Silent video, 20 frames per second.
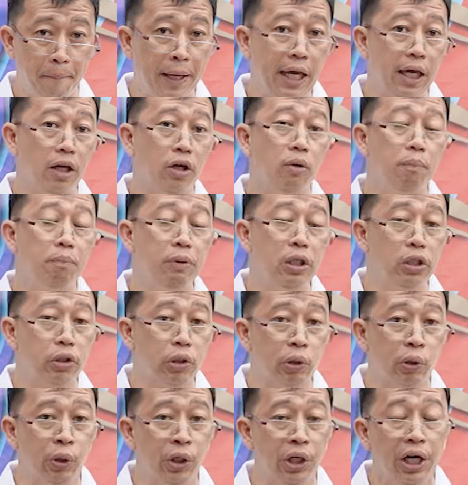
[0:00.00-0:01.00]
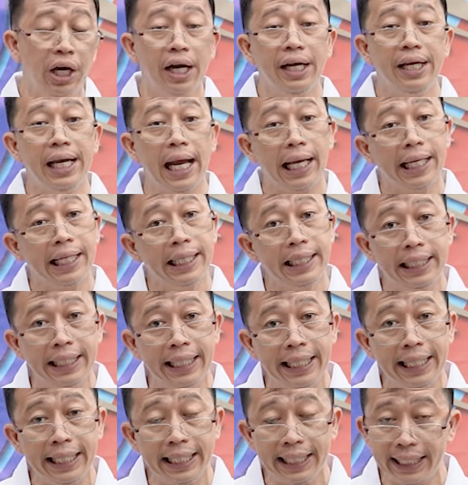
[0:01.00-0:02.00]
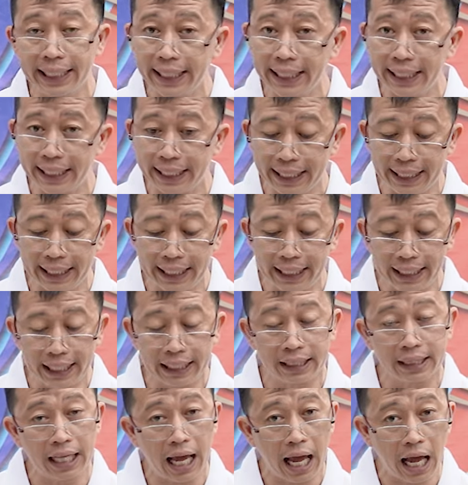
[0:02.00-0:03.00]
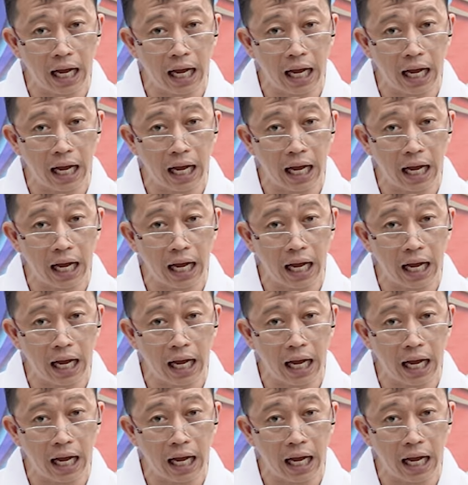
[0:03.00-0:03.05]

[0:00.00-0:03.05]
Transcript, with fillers: Pero be sure na hindi iinit